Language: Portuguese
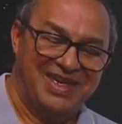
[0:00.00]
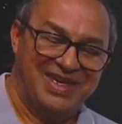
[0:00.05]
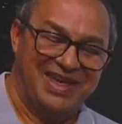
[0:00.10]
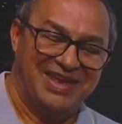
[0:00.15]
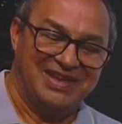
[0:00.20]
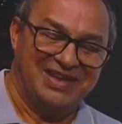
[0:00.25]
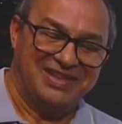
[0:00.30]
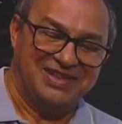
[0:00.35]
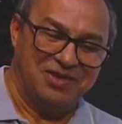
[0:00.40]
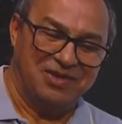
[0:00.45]

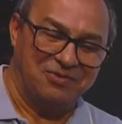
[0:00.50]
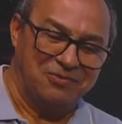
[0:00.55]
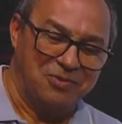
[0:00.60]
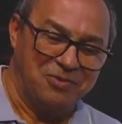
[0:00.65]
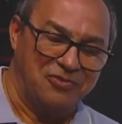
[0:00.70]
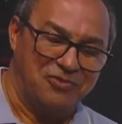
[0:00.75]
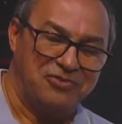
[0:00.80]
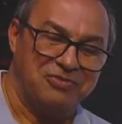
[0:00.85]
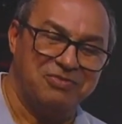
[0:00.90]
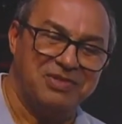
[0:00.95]
Ele tem um
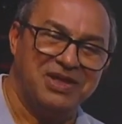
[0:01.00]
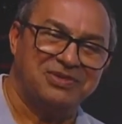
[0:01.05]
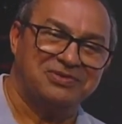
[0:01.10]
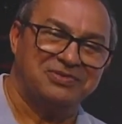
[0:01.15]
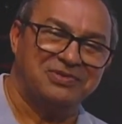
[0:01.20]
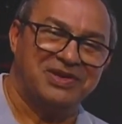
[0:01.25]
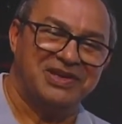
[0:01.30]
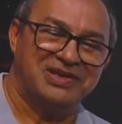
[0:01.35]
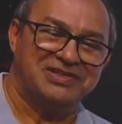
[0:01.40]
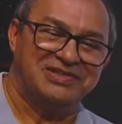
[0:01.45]

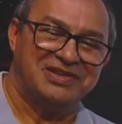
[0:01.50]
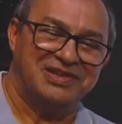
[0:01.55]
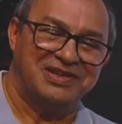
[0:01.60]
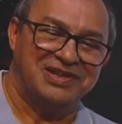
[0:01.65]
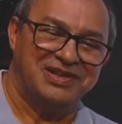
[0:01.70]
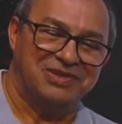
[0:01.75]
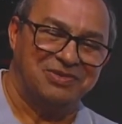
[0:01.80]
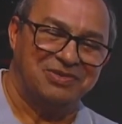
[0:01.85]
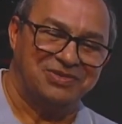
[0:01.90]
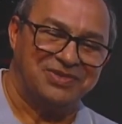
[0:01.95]
movimento
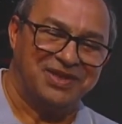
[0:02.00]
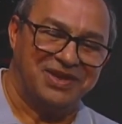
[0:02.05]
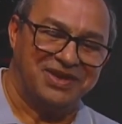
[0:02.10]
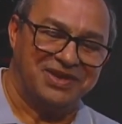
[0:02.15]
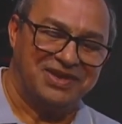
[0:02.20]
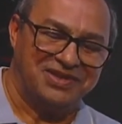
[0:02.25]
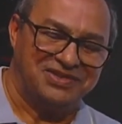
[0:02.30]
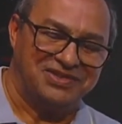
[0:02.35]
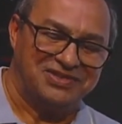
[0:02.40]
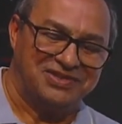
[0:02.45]
retilíneo
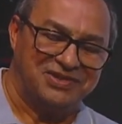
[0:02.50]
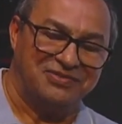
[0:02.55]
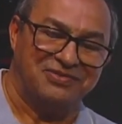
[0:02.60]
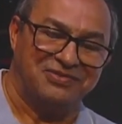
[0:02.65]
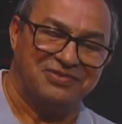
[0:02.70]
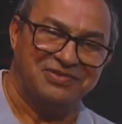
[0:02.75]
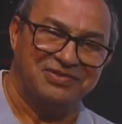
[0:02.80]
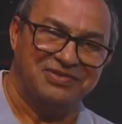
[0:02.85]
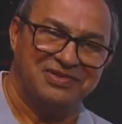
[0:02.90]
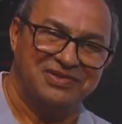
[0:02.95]

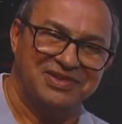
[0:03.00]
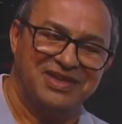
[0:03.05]
alternativo.